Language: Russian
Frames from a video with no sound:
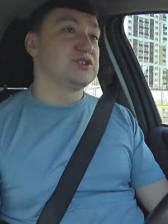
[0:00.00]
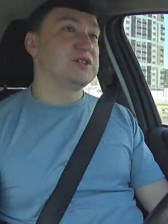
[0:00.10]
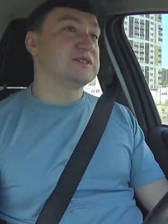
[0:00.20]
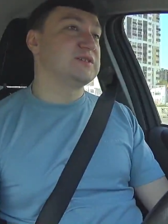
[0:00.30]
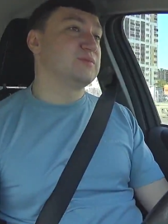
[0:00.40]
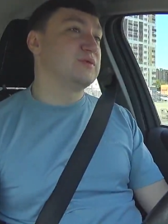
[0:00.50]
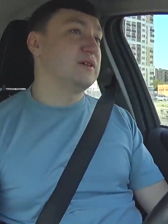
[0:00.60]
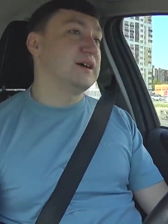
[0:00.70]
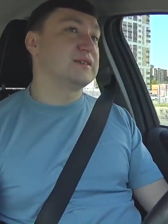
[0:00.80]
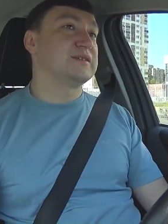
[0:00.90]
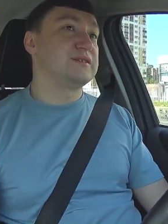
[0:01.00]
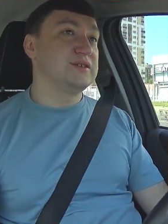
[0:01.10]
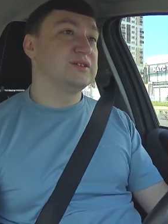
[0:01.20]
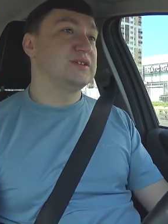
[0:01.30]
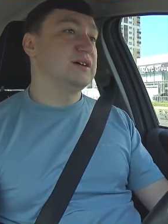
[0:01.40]
Часто бывает
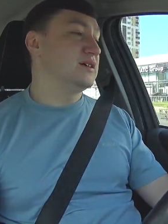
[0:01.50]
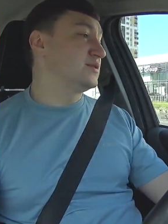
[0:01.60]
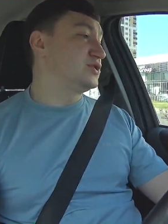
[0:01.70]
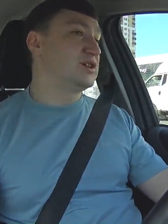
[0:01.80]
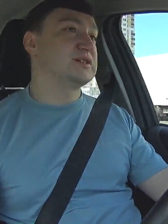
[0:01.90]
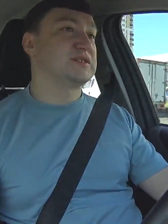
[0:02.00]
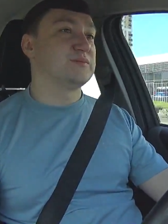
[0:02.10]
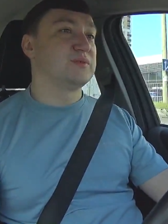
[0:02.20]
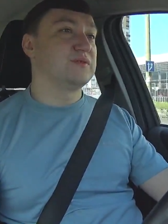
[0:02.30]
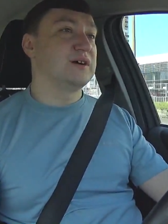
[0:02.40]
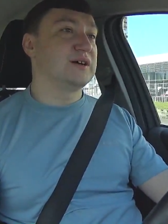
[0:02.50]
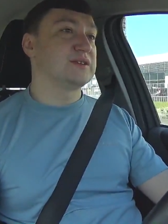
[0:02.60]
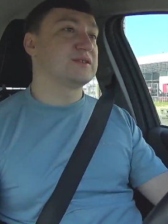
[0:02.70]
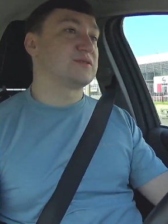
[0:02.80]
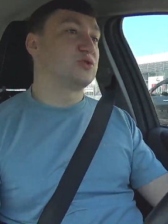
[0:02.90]
не так, часто бывает